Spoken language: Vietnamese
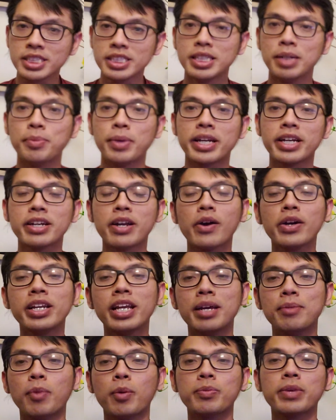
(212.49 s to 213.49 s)
nhưng mà nó nói
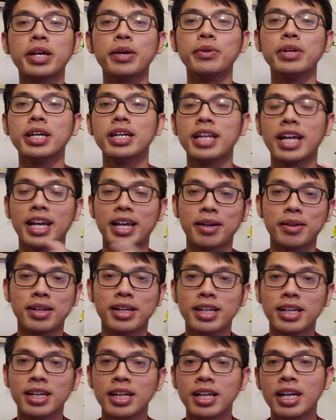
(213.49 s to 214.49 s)
lên một điều nữa
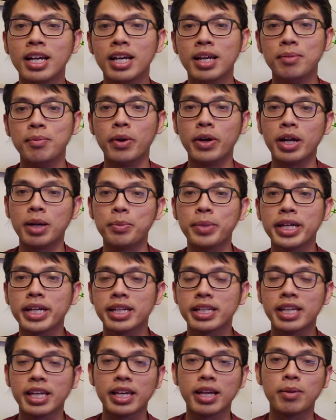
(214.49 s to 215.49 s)
là mọi người biết
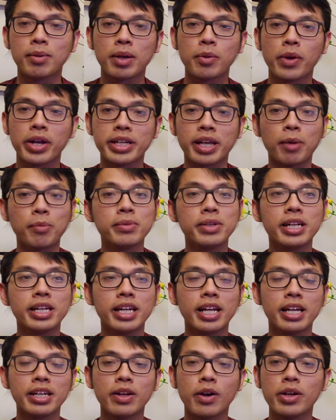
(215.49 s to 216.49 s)
cái gì không cái quan trọng
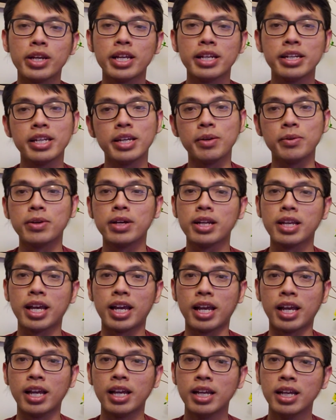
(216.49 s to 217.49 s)
là nói lên điều đó
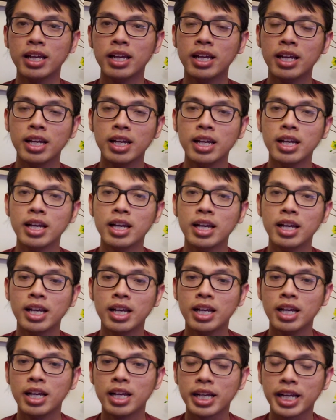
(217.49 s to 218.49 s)
là
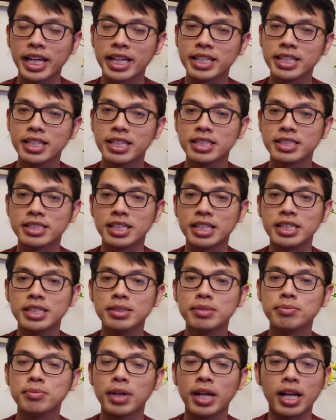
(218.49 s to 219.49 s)
cái
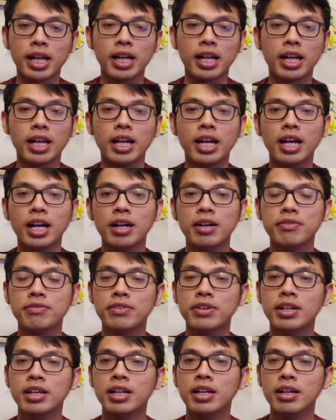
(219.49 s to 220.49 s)
sự mà
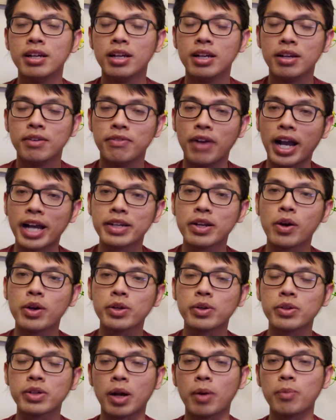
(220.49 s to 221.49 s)
phản
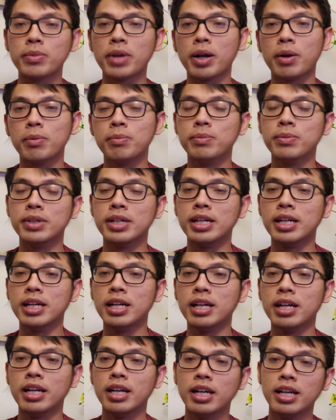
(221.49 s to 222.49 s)
đối của cộng đồng
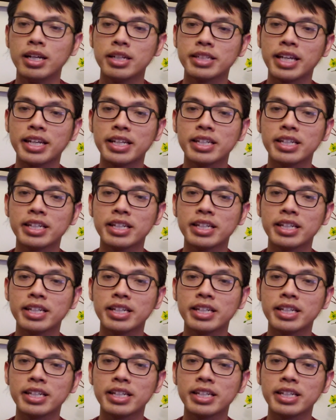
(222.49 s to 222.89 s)
và